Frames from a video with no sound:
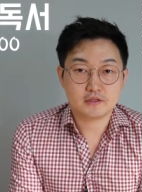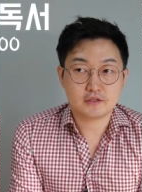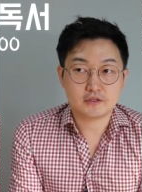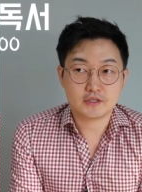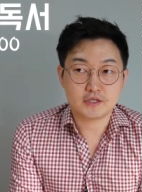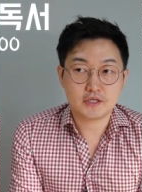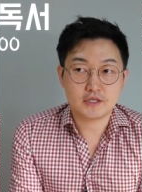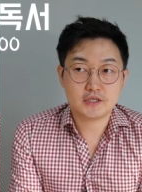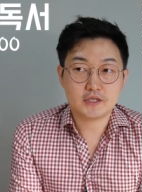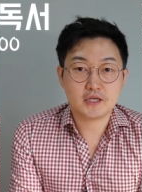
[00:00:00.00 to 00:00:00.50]

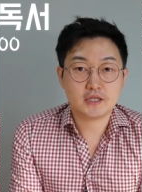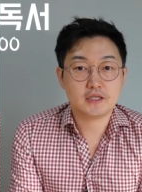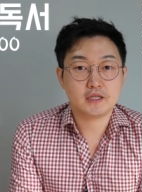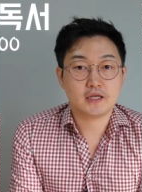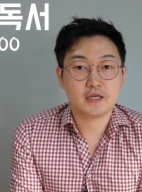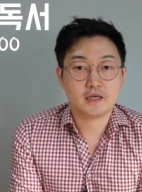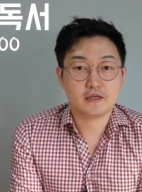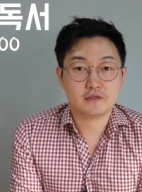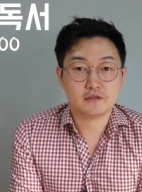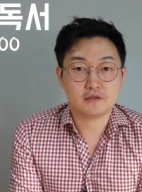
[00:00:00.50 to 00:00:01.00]
진리에
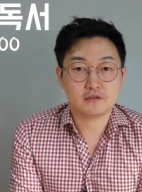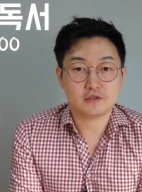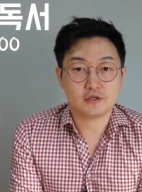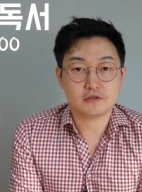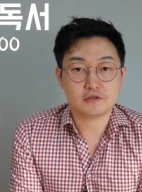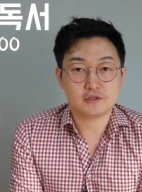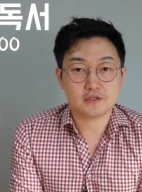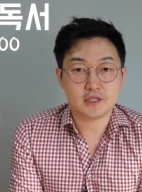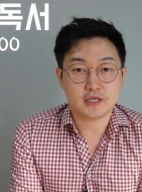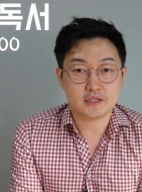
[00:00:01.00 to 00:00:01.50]
대해서
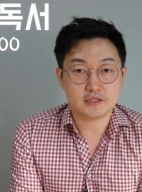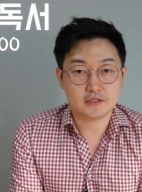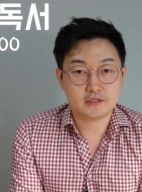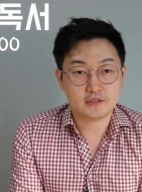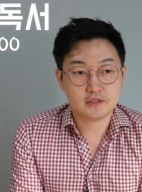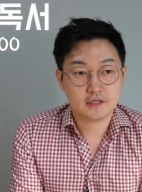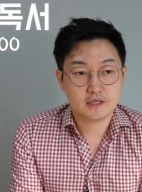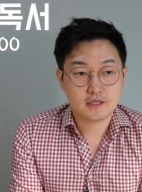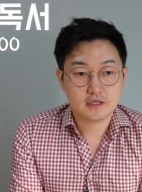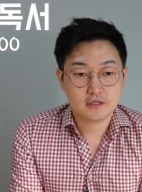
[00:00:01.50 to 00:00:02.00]

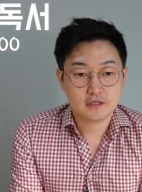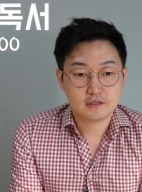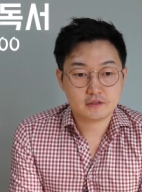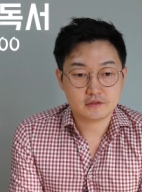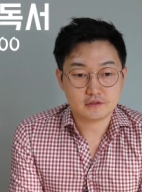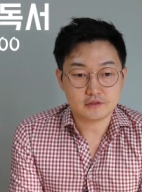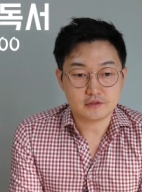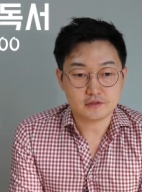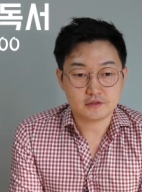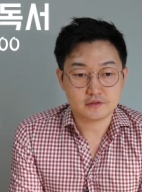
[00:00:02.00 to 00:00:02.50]
접근하는
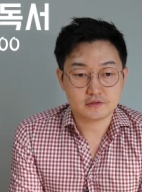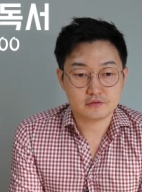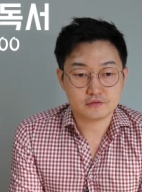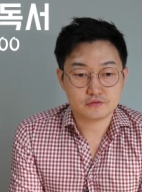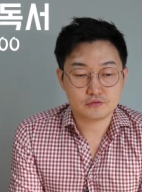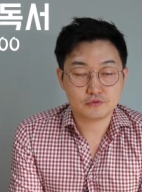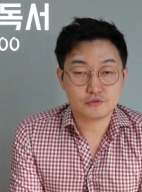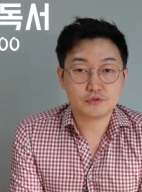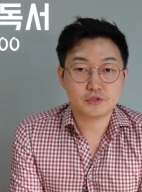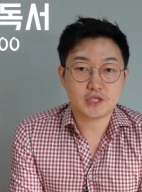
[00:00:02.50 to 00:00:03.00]
그런
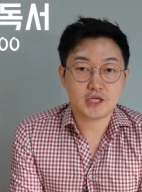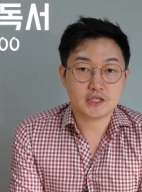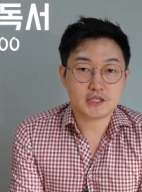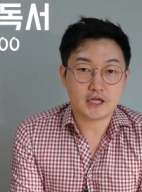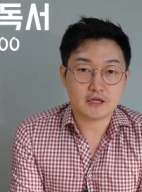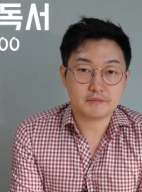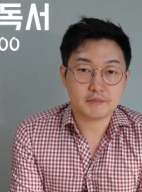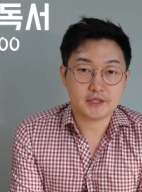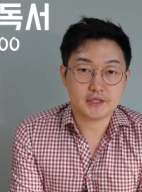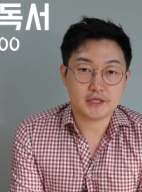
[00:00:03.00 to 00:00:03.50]
구도자의
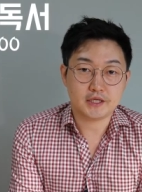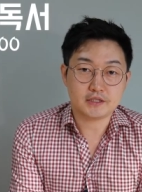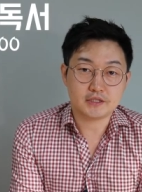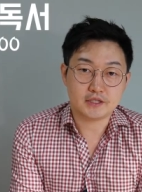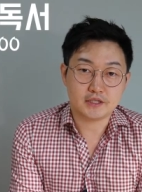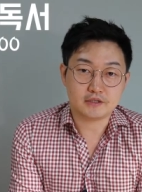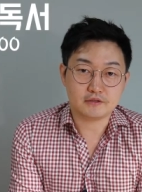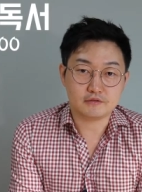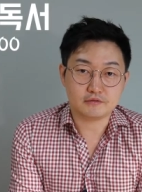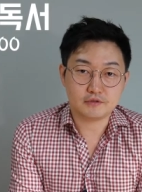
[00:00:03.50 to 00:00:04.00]
삶에 대한
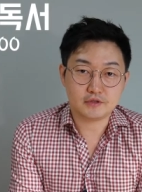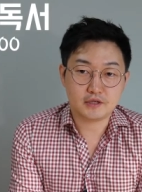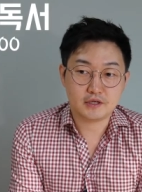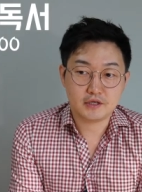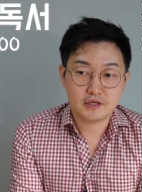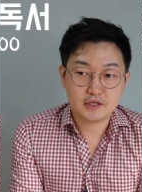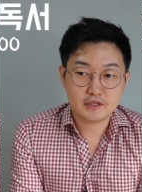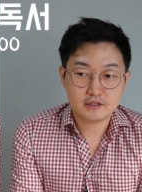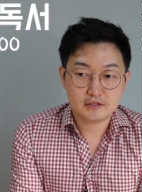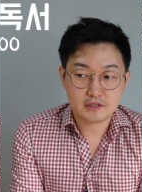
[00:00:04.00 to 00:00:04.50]
이야기고요.
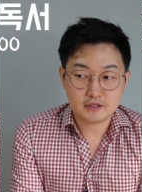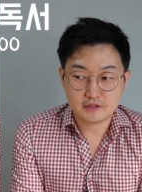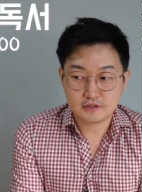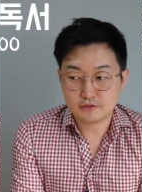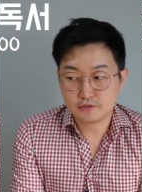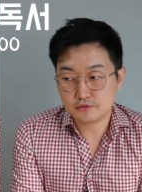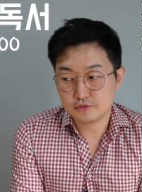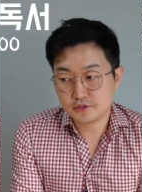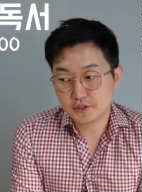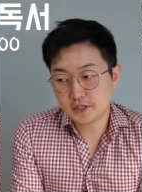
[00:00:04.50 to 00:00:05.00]
사실
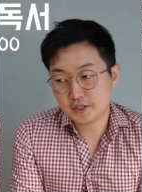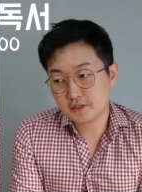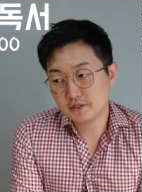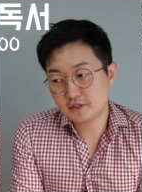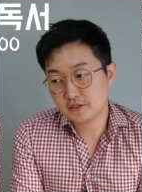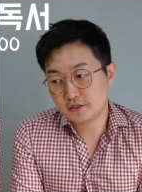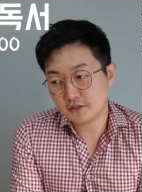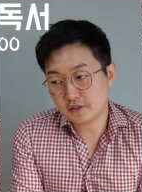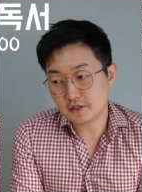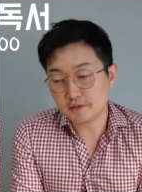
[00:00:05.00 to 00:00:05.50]
저도
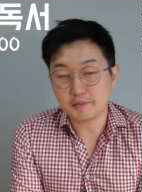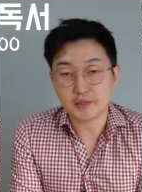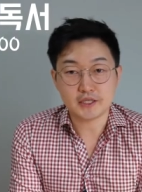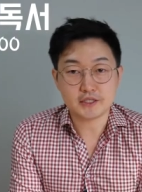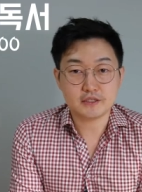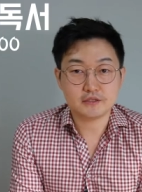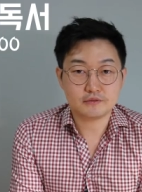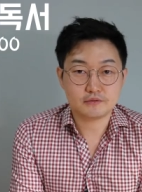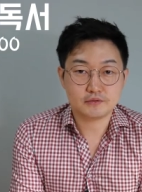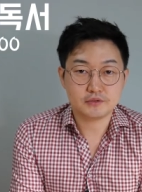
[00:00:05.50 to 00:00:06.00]
책을 이렇게
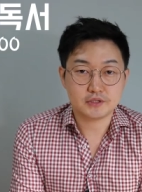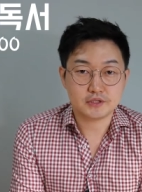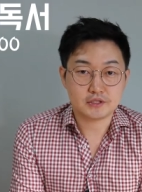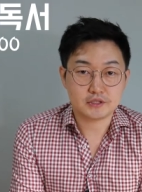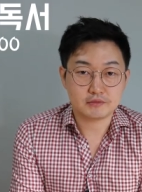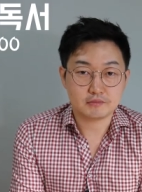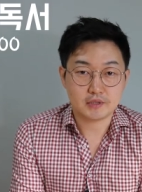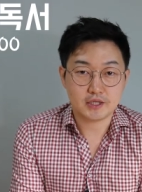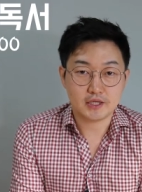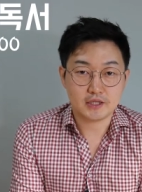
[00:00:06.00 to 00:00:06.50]
많이 읽고는
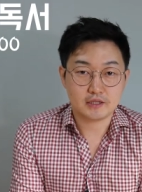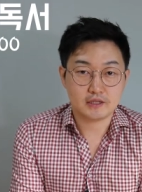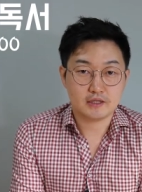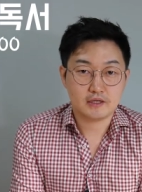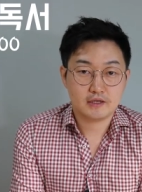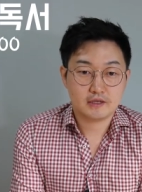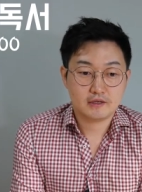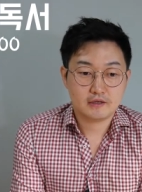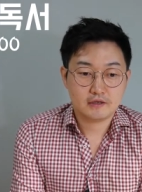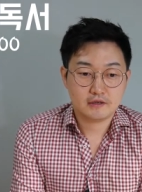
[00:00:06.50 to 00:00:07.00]
있지만
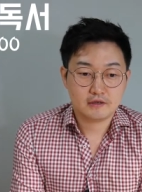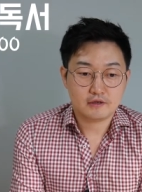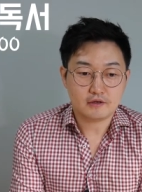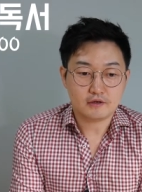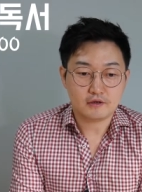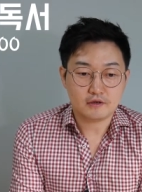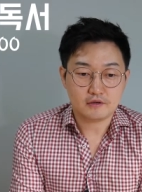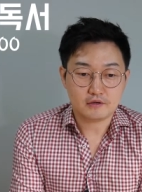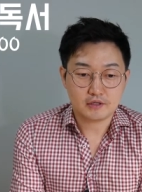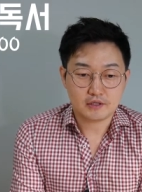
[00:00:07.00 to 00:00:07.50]

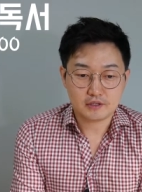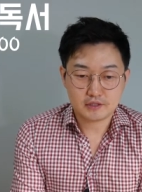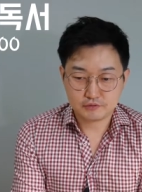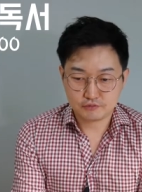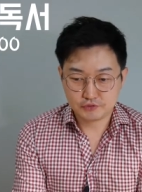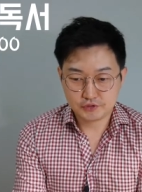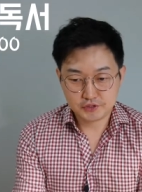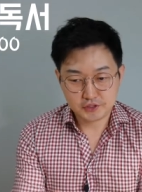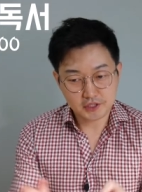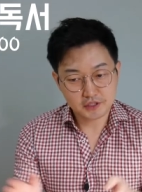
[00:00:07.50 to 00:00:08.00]
어,
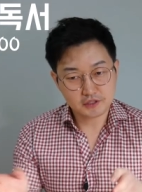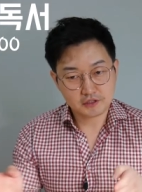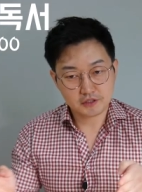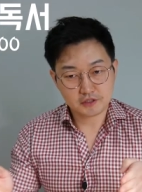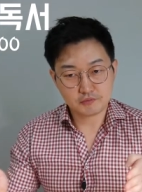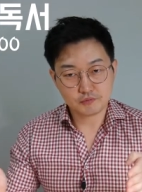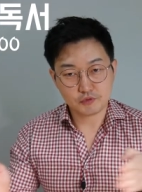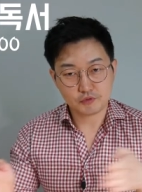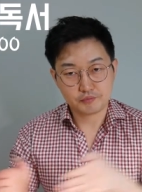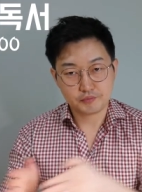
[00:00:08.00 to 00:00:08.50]

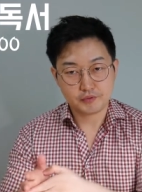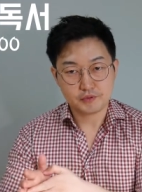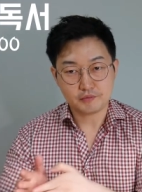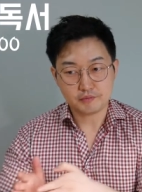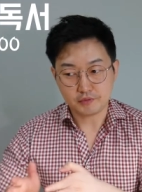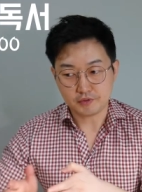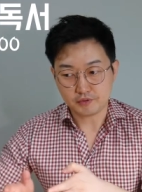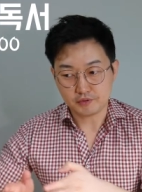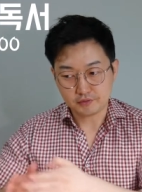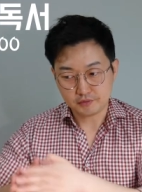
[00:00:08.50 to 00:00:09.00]
구체적인 목표,
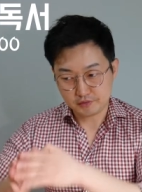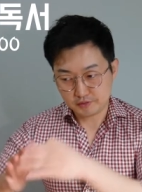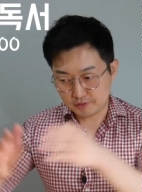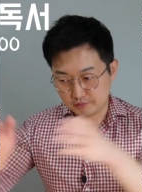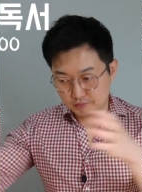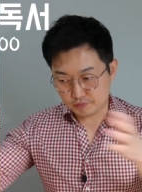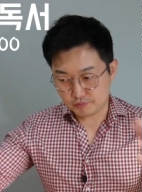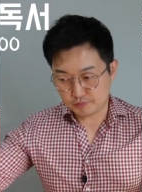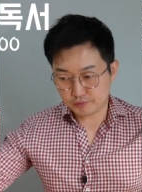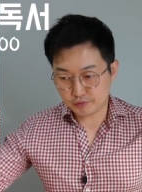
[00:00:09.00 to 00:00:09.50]
뭐,
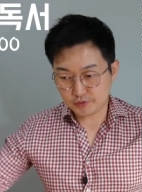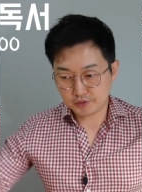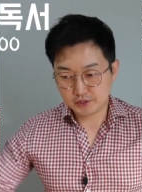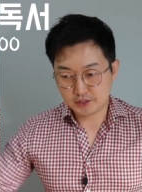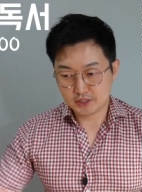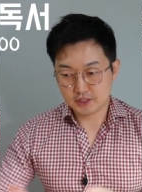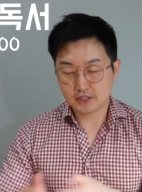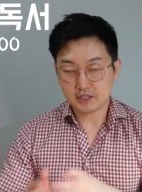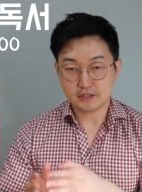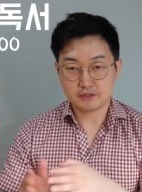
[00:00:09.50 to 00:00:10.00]
목표는
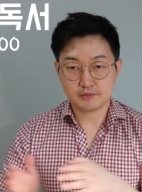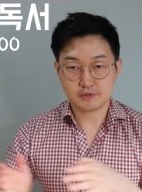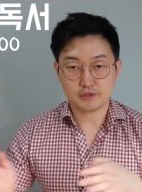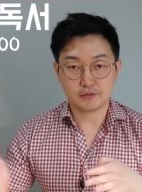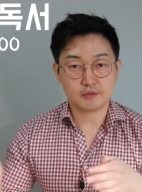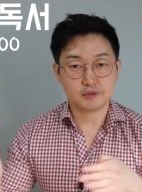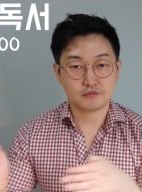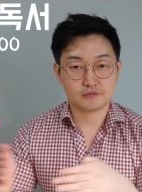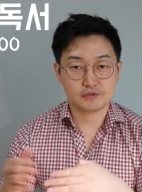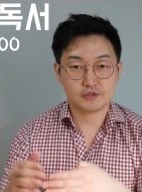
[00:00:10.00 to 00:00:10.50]
있긴 하지만
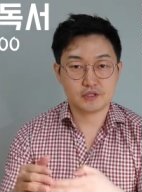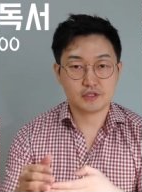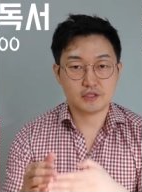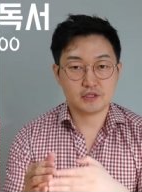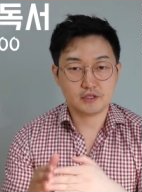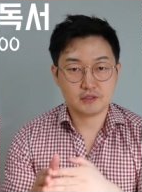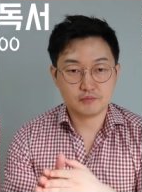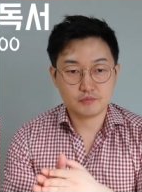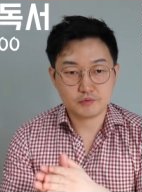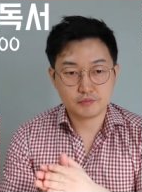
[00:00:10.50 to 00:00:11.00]
정말
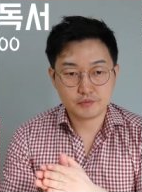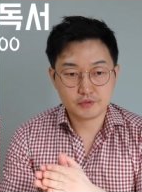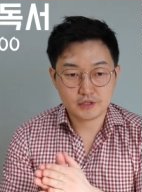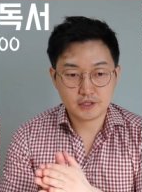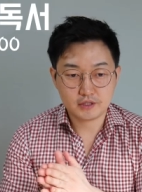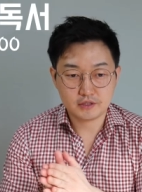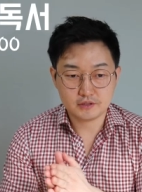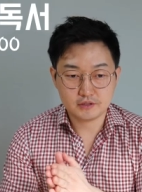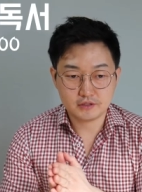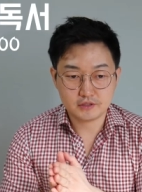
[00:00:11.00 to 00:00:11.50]
구체적인
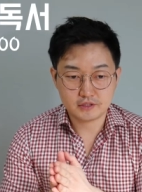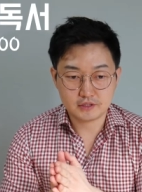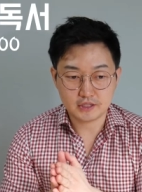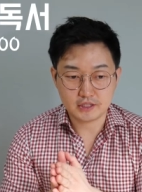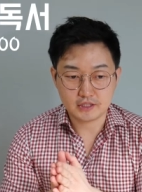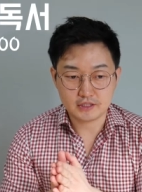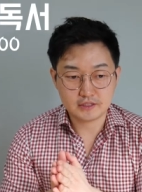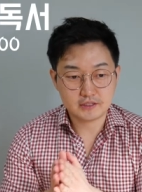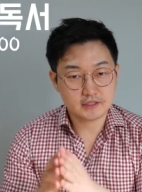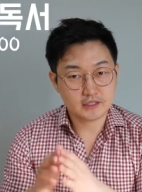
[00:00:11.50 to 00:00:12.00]
목표라든지 제
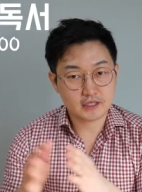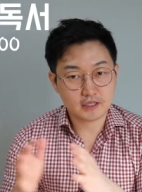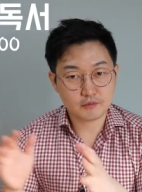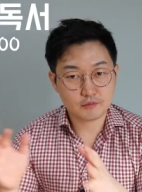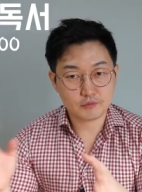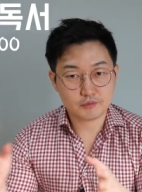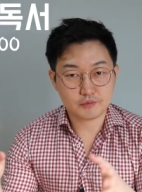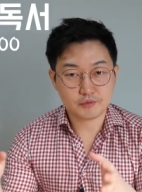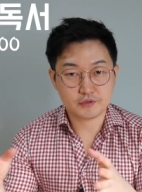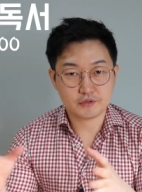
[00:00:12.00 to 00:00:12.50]
인생의
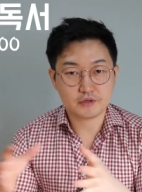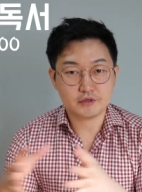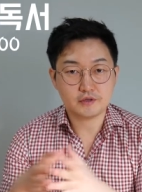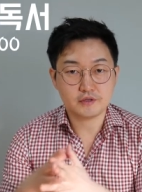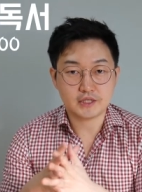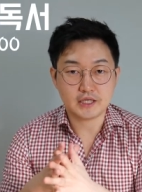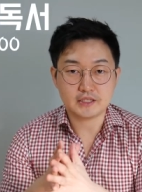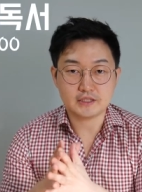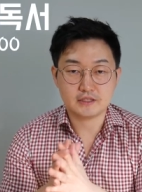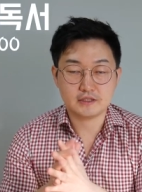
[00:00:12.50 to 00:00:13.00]
목표 그런
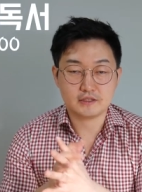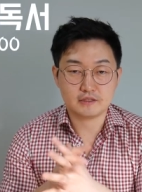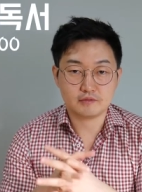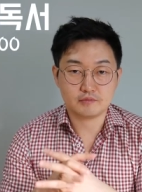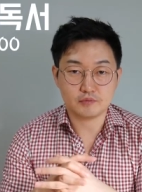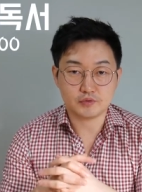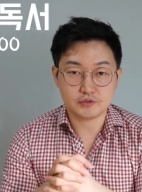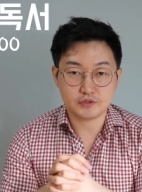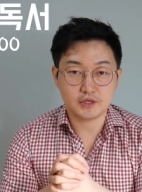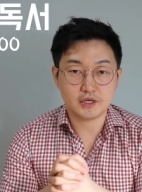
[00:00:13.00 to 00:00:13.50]
건 아직
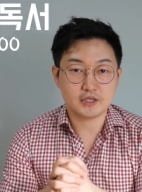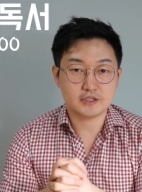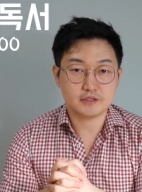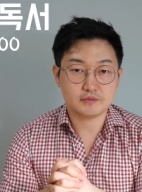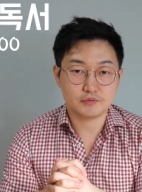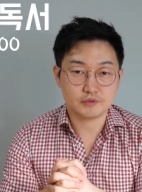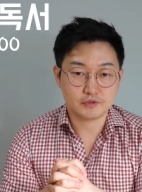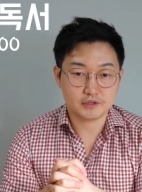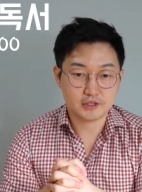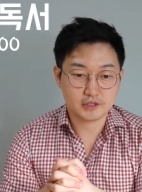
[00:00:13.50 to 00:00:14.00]
뭐 정하지
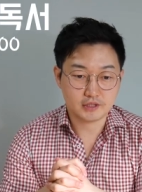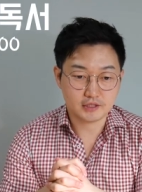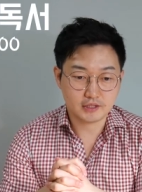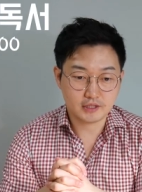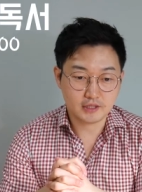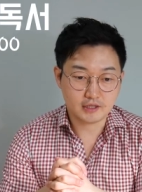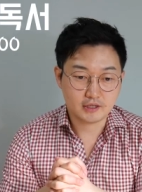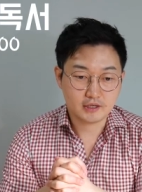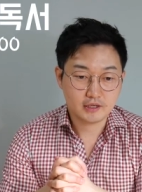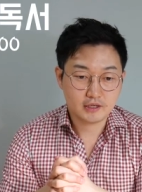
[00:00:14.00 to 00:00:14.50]

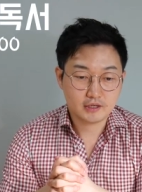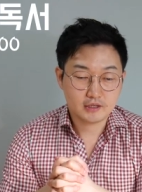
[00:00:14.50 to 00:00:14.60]
못했는데